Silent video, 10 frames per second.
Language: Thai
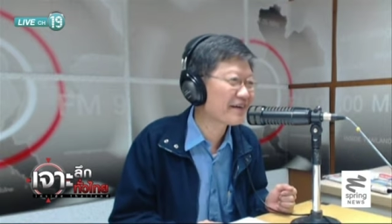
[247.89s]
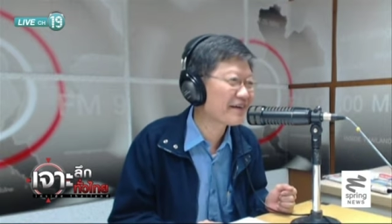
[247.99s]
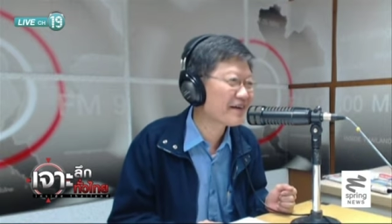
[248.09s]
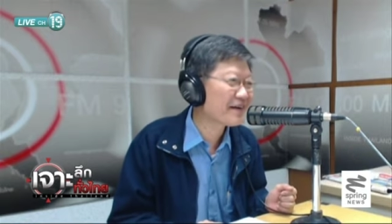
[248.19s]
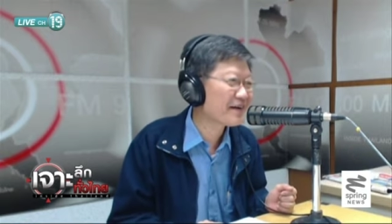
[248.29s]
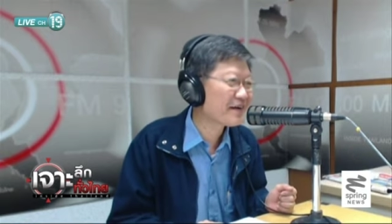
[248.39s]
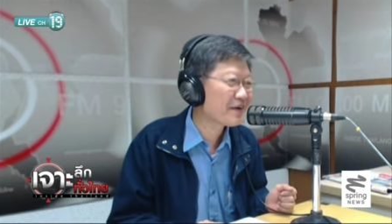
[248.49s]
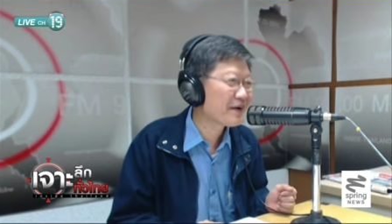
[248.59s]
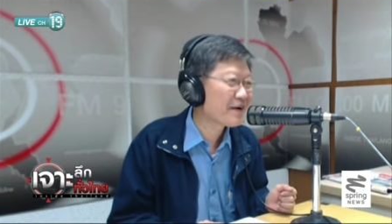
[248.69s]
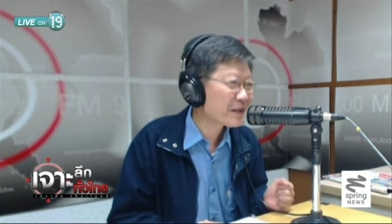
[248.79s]
อื
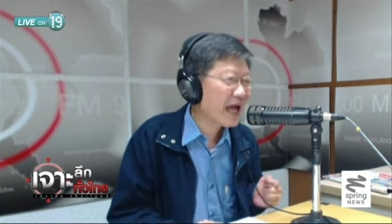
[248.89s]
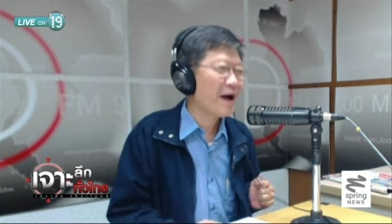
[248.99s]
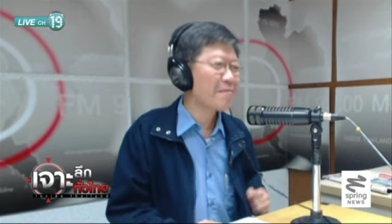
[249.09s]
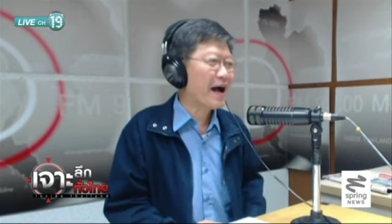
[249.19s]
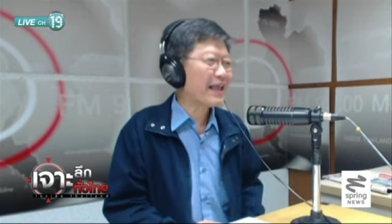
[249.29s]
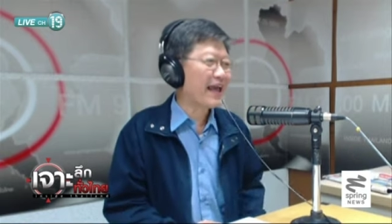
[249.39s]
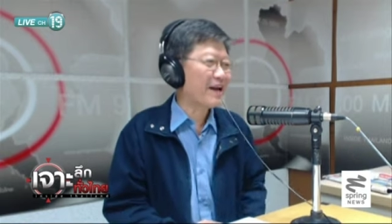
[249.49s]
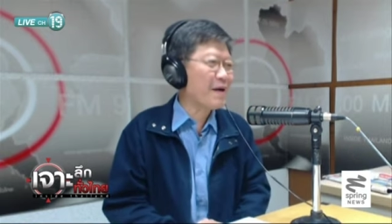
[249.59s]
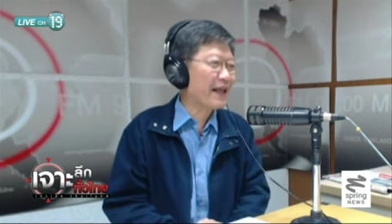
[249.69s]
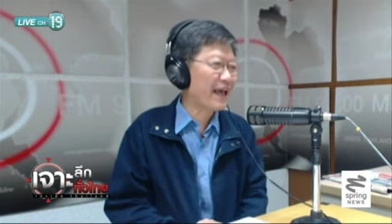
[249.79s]
จะรับภาษีถามหมาแก่
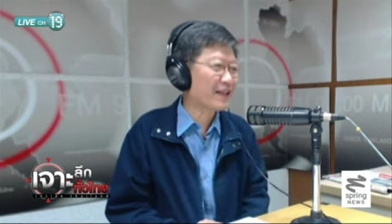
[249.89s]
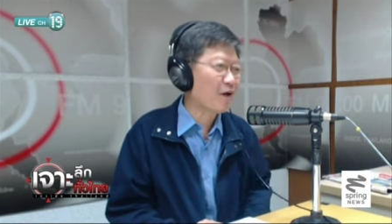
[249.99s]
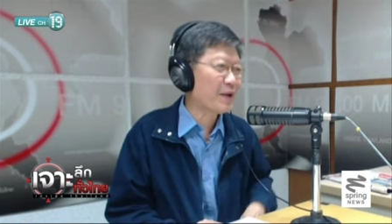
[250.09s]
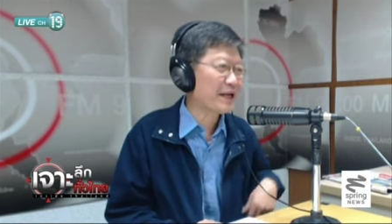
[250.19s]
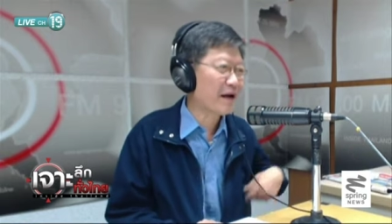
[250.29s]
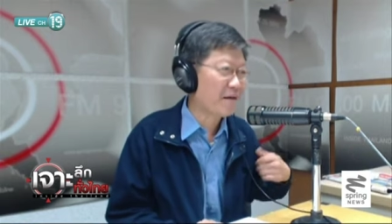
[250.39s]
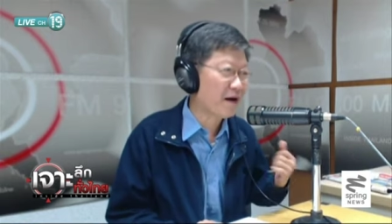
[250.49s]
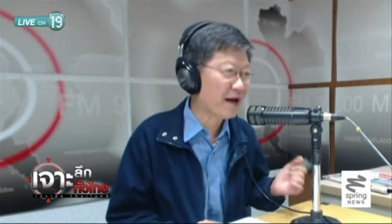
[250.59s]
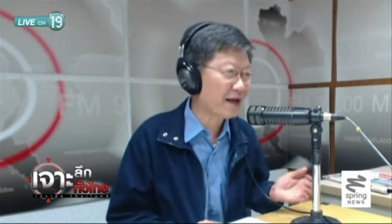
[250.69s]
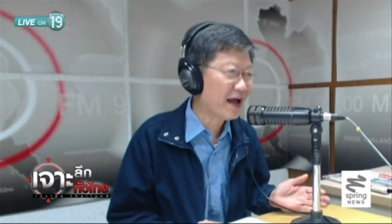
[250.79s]
แล้วหมาแก่ตอบได้อย่าง
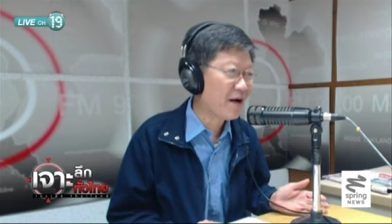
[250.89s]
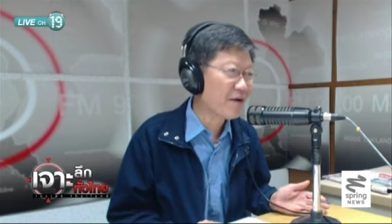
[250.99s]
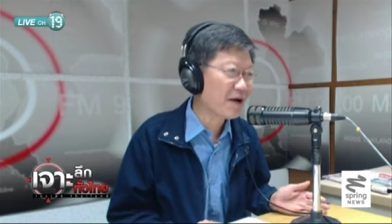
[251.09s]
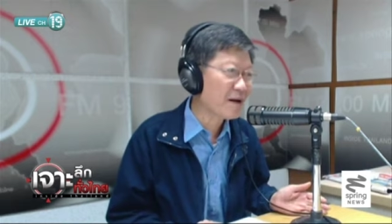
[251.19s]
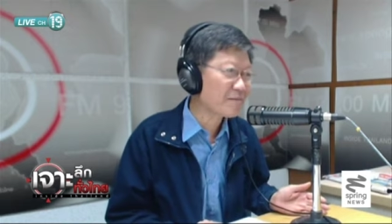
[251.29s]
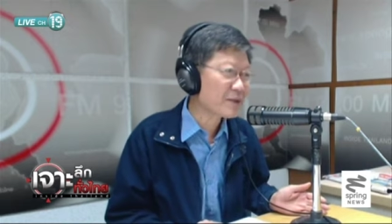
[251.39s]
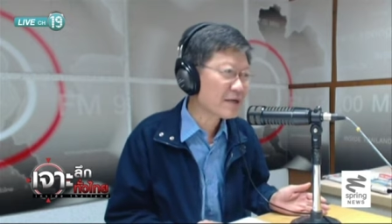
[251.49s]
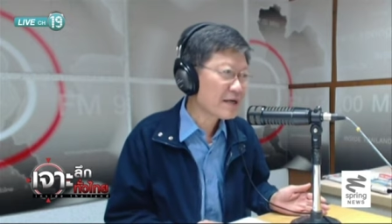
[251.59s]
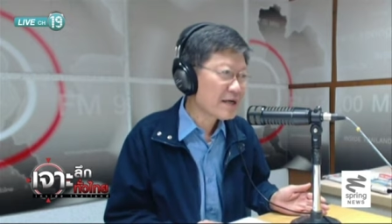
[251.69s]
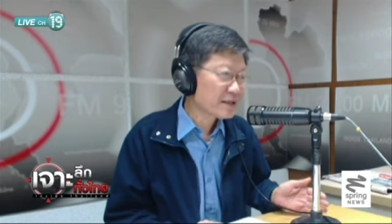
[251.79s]
ไร เอาละครับ
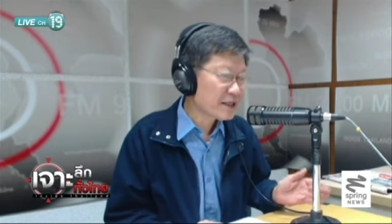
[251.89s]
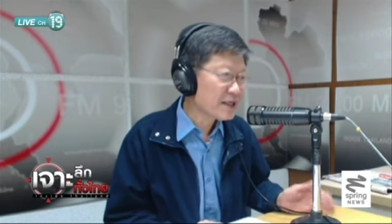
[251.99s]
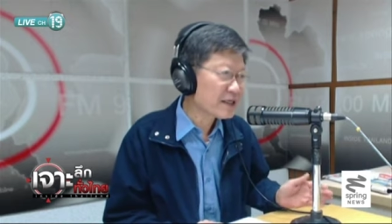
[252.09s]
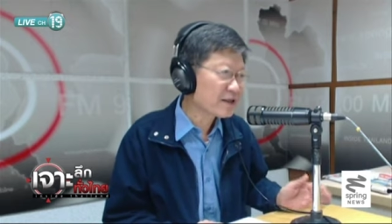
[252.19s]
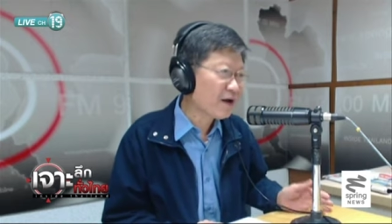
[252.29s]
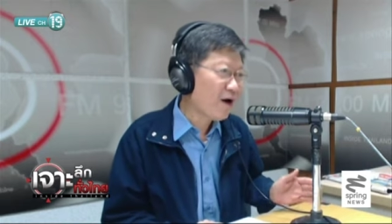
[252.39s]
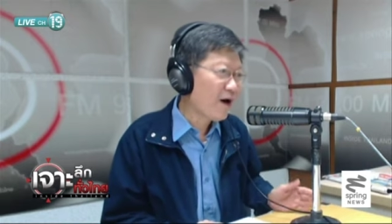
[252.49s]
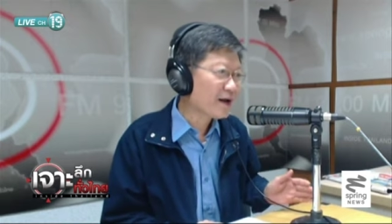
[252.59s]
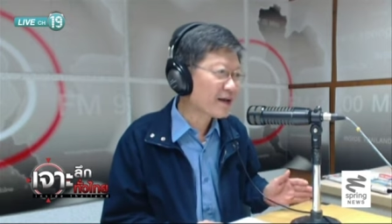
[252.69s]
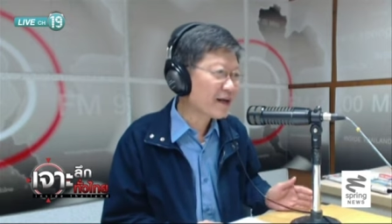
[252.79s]
ทีตอ
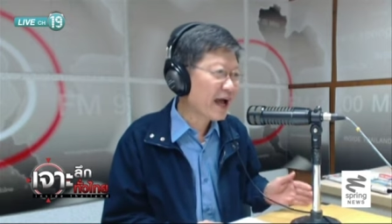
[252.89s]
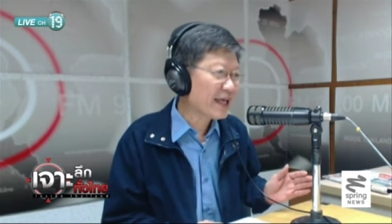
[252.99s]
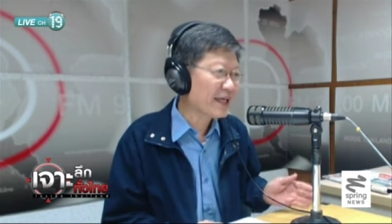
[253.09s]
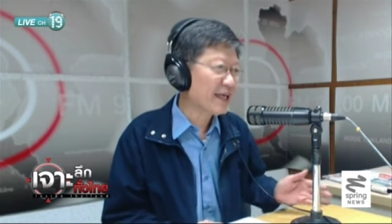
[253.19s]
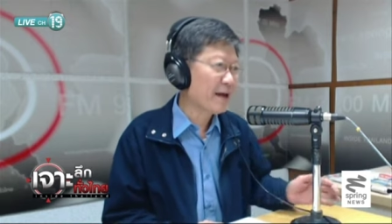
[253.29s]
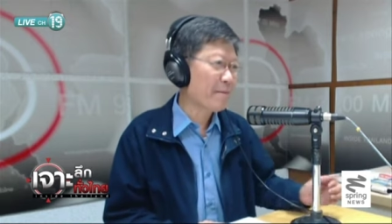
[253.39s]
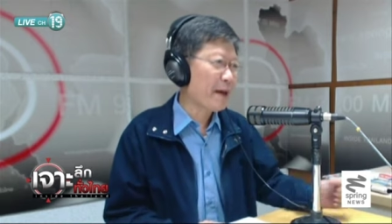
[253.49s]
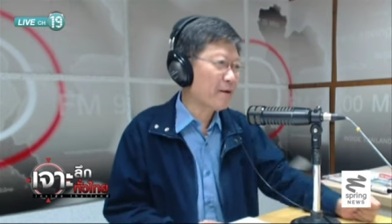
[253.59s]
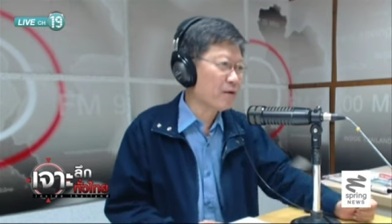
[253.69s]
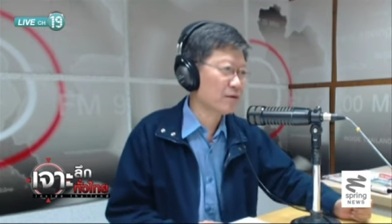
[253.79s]
น ไอเอี้ย
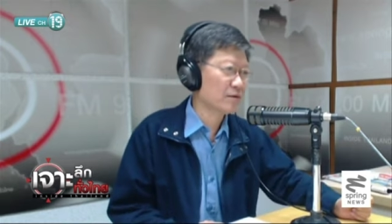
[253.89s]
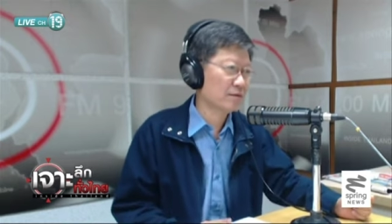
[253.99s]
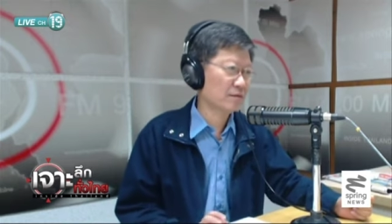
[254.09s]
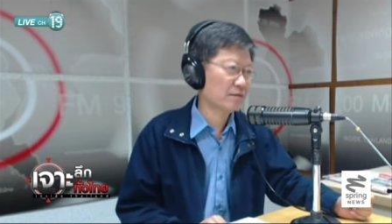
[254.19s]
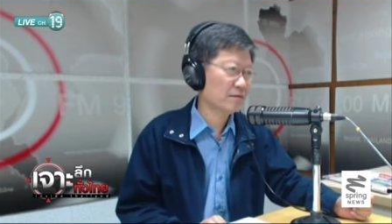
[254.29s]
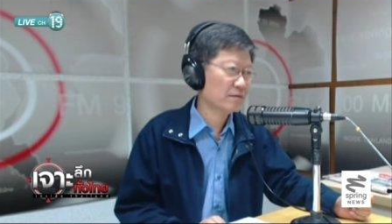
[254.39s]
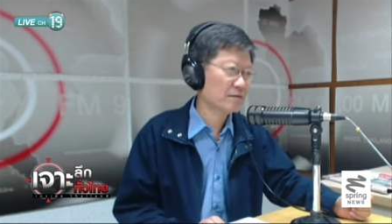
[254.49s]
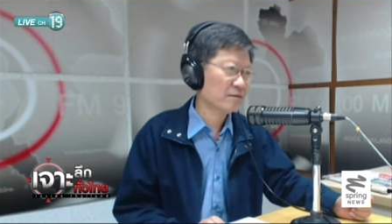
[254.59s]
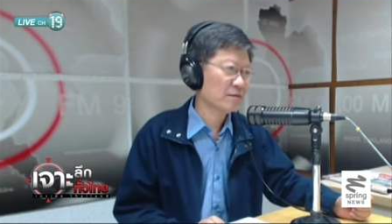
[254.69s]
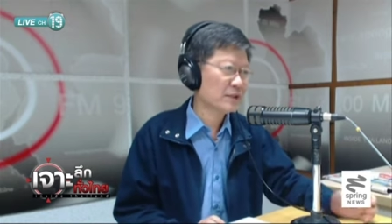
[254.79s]
แมว
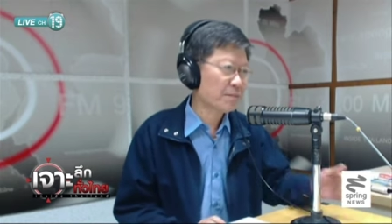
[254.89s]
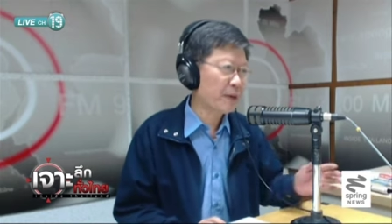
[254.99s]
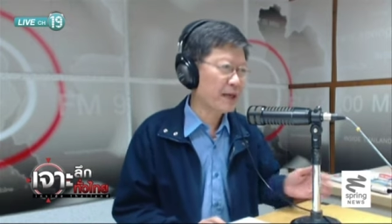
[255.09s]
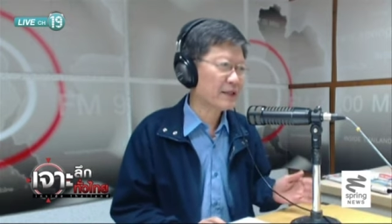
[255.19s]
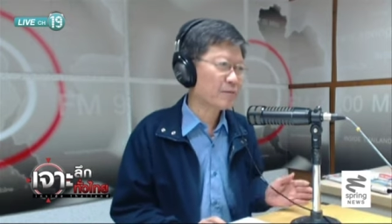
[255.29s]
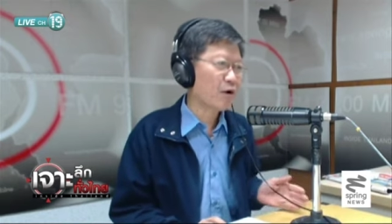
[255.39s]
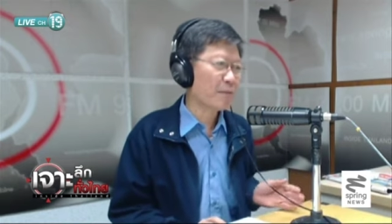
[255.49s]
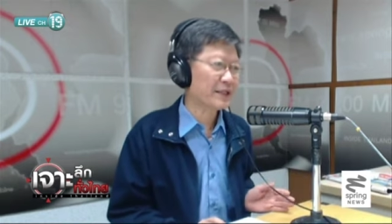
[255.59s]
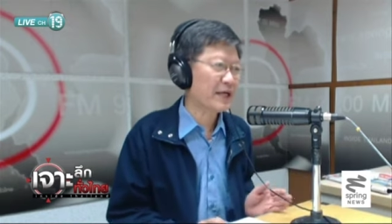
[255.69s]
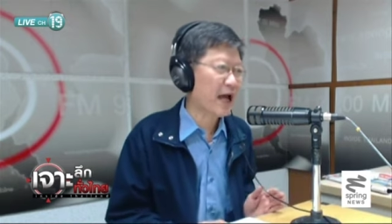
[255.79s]
จะเปลี่ยนทำนอง
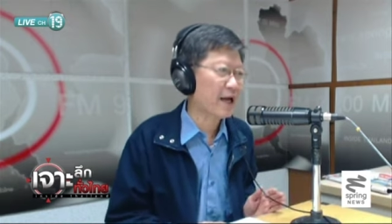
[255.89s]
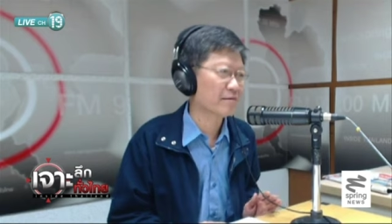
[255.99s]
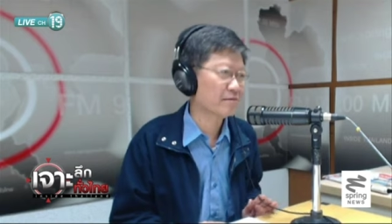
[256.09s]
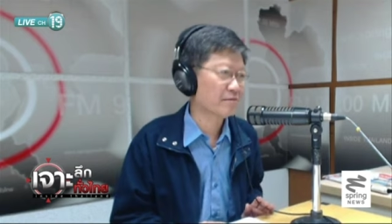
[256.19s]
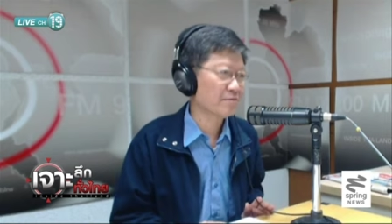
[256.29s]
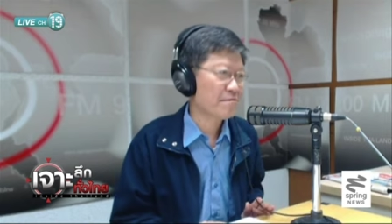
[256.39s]
เพลงชาติ